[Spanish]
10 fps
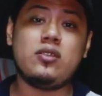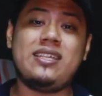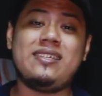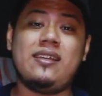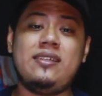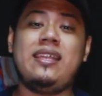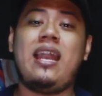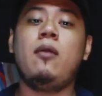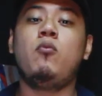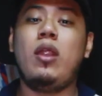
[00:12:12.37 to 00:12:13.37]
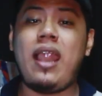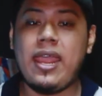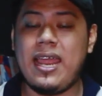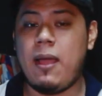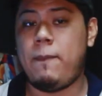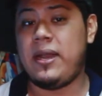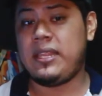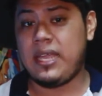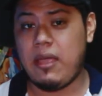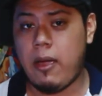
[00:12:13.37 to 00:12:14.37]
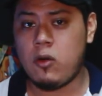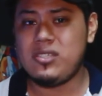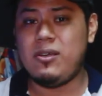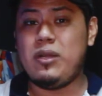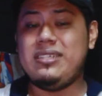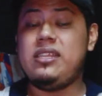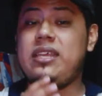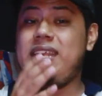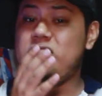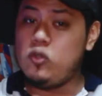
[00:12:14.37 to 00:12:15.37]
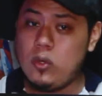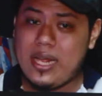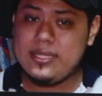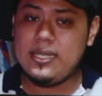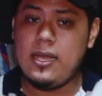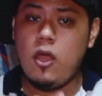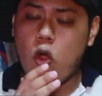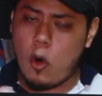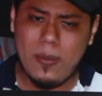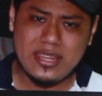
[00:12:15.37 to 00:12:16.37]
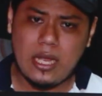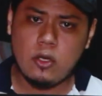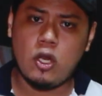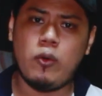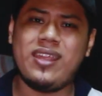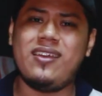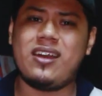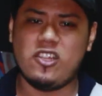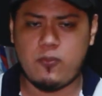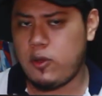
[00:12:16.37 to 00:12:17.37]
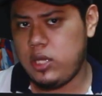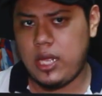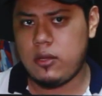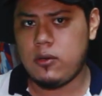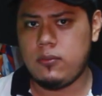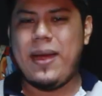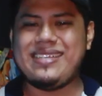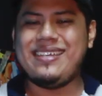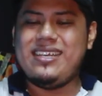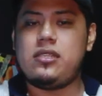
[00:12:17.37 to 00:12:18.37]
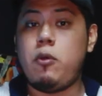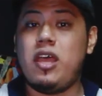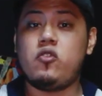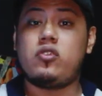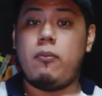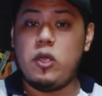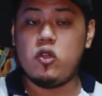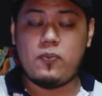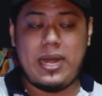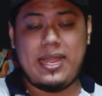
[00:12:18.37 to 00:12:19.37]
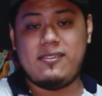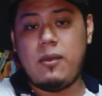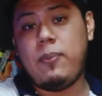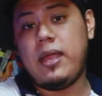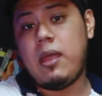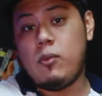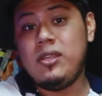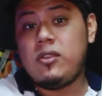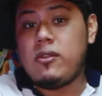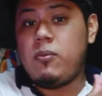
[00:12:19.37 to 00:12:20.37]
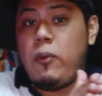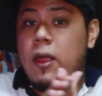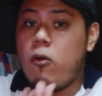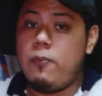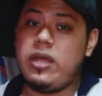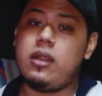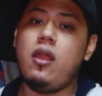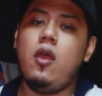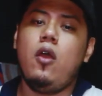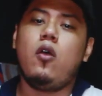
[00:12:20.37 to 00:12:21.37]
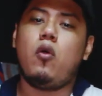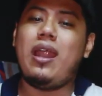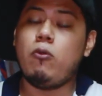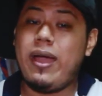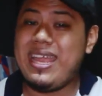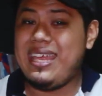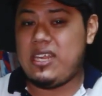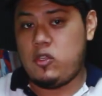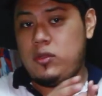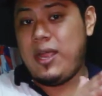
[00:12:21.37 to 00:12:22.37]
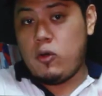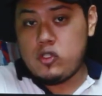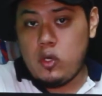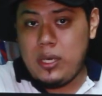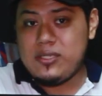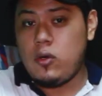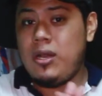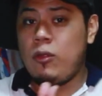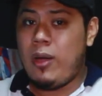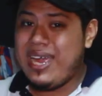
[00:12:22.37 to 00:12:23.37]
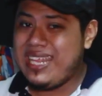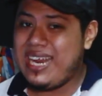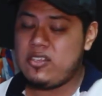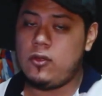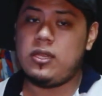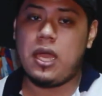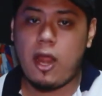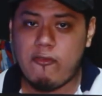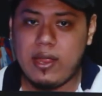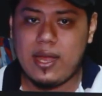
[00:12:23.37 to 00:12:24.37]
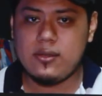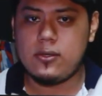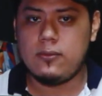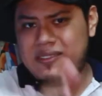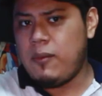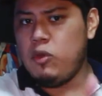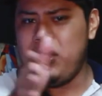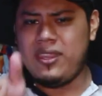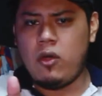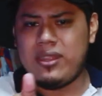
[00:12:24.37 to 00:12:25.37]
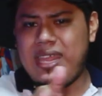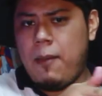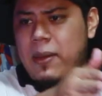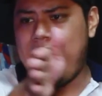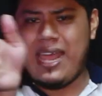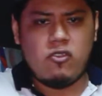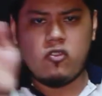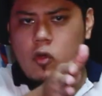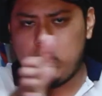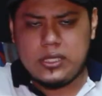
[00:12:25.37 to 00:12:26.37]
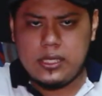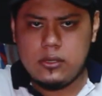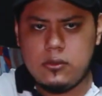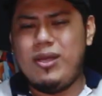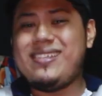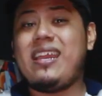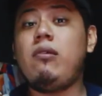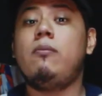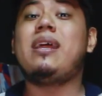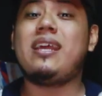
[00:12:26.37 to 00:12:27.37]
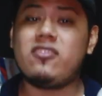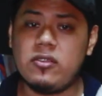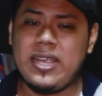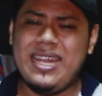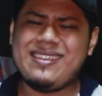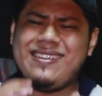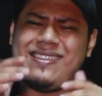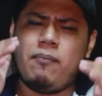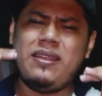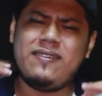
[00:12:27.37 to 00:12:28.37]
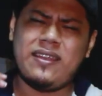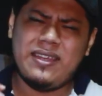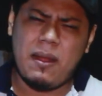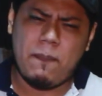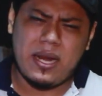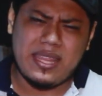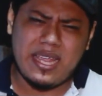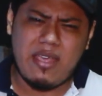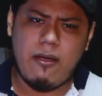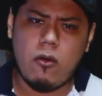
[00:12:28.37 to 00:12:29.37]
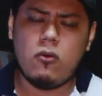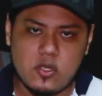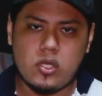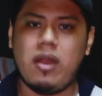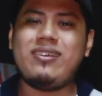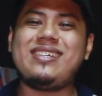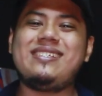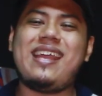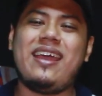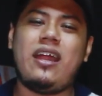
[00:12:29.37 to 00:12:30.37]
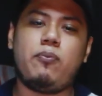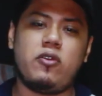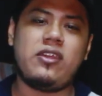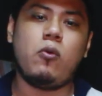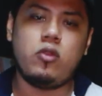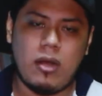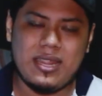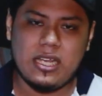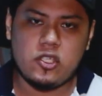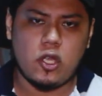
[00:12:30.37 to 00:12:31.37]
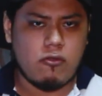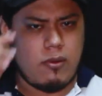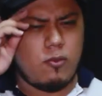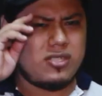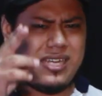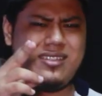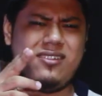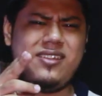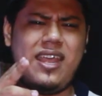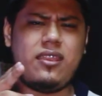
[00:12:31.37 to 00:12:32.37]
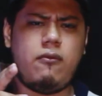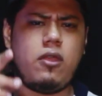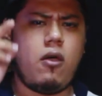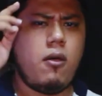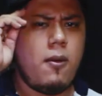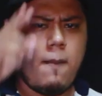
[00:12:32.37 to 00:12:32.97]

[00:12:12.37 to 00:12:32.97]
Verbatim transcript: Si es así, dale un buen like en la parte aquí abajo. Si aún así tienes dudas, coméntalo, yo lo voy a estar respondiendo. Pasen este video a sus amigos para que sepan qué monitor se pueden comprar con la nueva generación de consolas o la nueva generación de gráficas. Este monitor te da para las dos cosas. Puedes seguirme en mis redes sociales que también están en la parte de aquí abajo. Suscríbanse a este canal por si aún no lo han hecho y nos vemos hasta el siguiente video.